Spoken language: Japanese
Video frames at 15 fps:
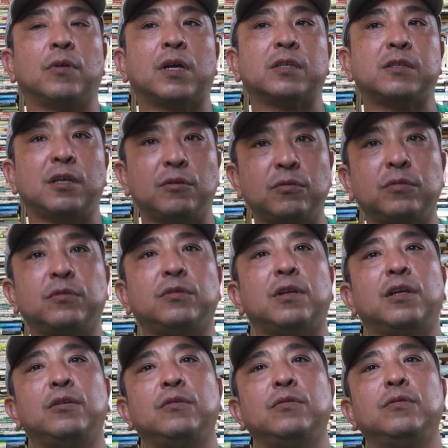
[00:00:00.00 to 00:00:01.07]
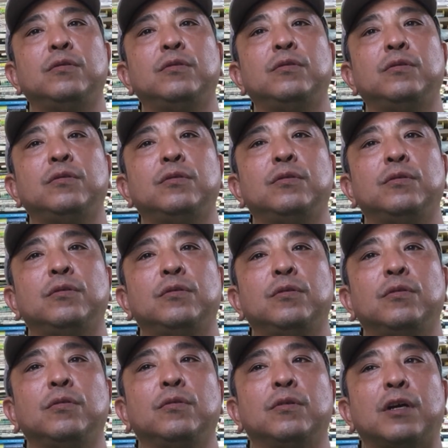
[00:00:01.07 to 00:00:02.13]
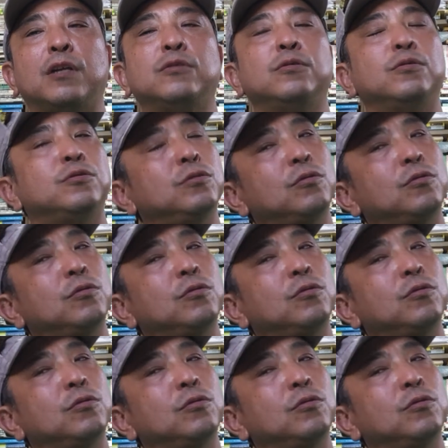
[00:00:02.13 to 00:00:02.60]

稼ぐっていうのからすると